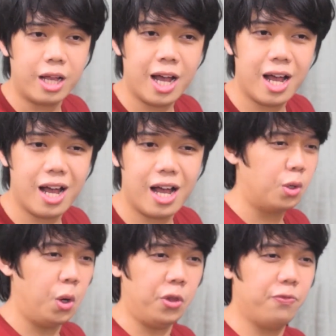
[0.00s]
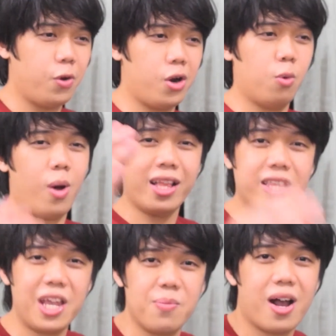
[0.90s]
na good for one
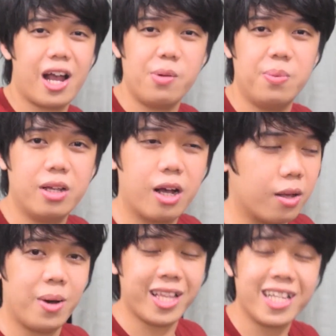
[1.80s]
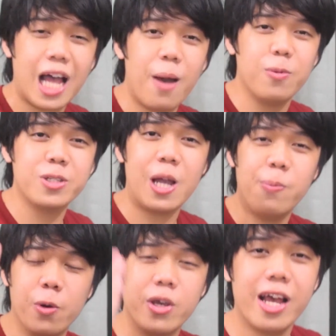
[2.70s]
day, mga kaibigan, matatapos na
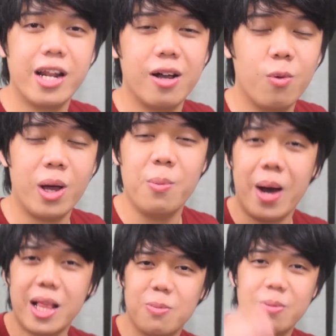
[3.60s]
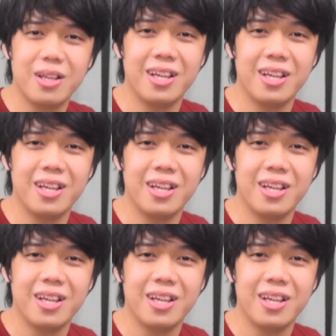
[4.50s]
po yan ng one month.